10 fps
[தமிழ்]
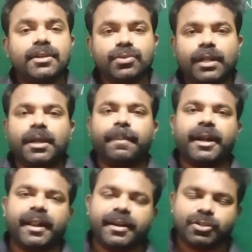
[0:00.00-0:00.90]
ஸோ அதுக்கு
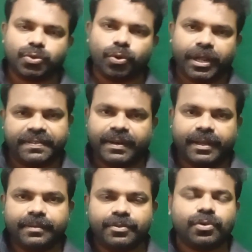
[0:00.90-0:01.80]
பின்னாடி என்னென்ன ஸ்டோரிஸ்
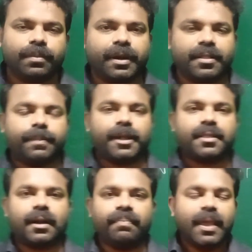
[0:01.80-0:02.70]
இருக்குது ஸோ அப்படின்றத
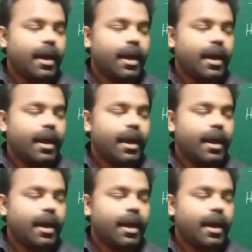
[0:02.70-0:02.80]
பார்த்துடலாம்